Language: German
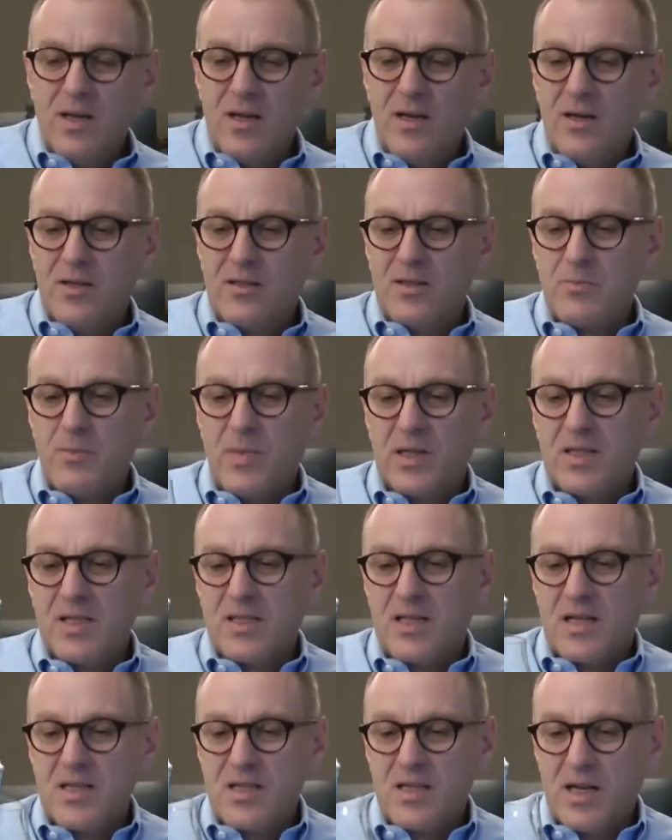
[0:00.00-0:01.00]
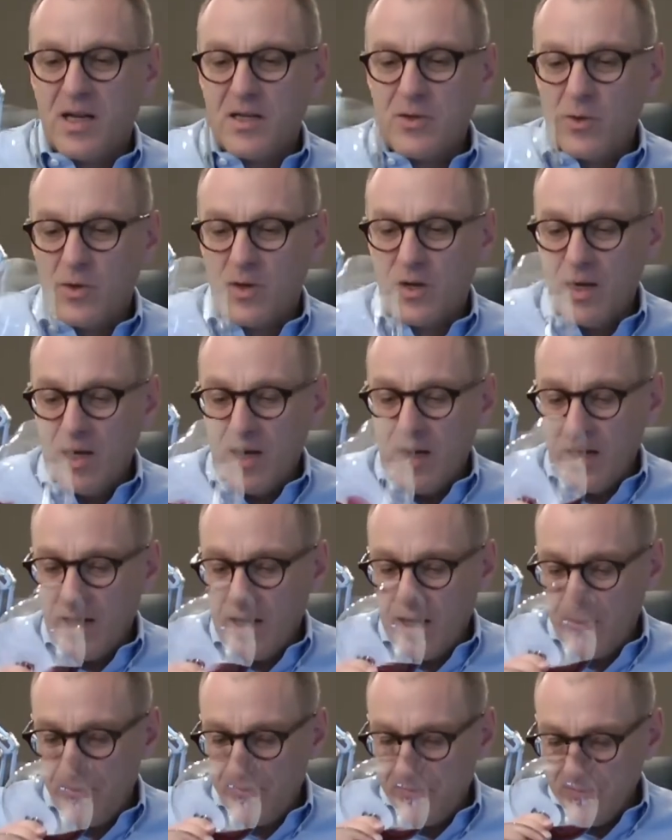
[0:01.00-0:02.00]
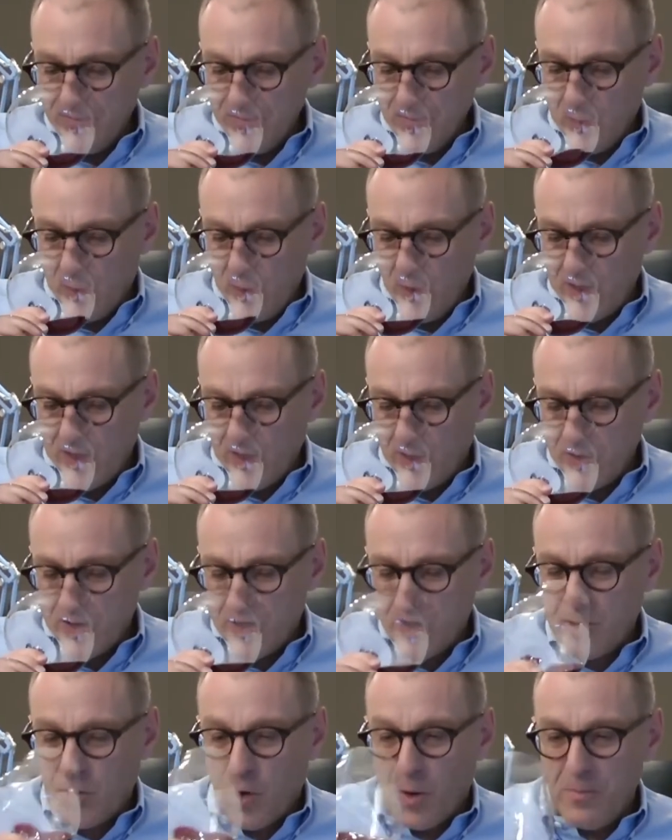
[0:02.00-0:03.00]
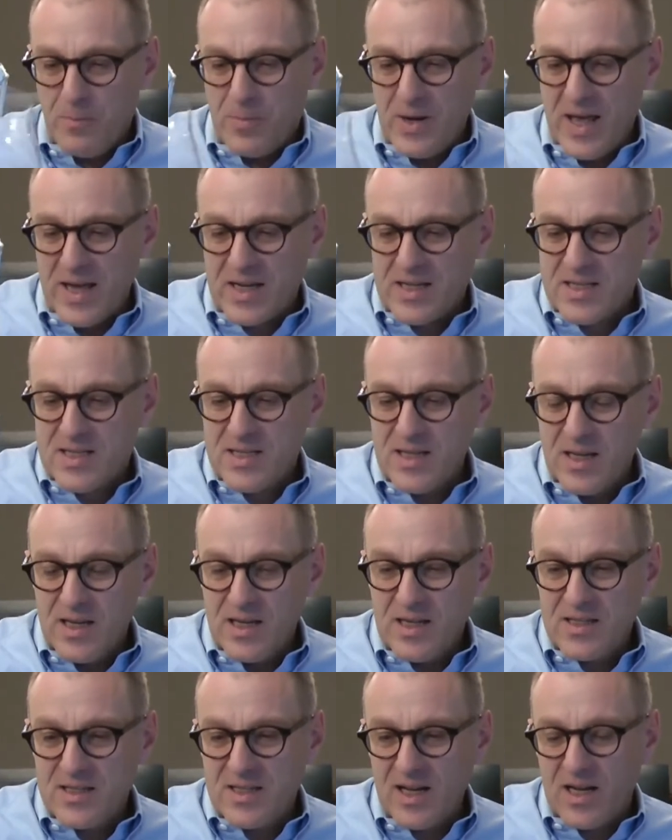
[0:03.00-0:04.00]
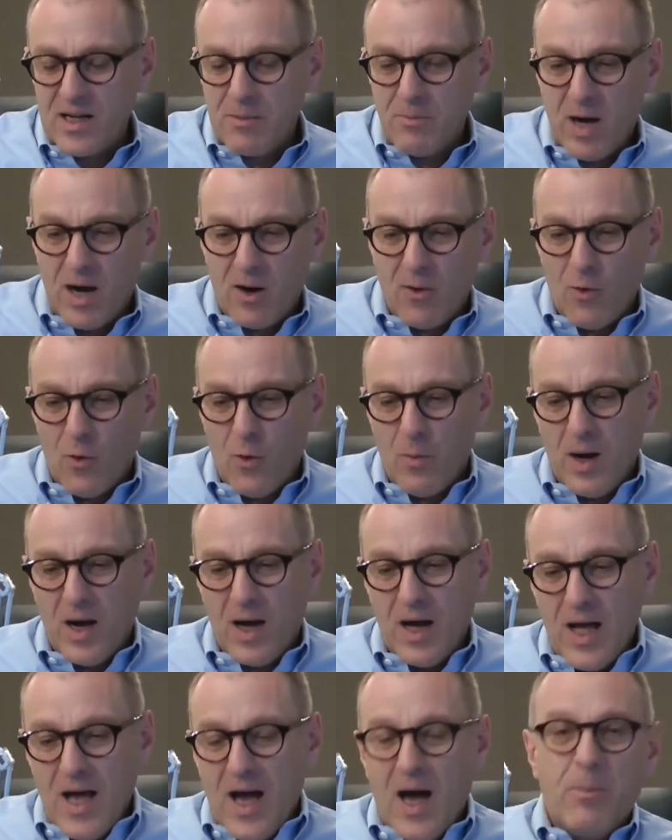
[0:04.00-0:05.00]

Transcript: Äh, das macht das Ganze dann doch ähm, durchaus komplex in seinem Aroma.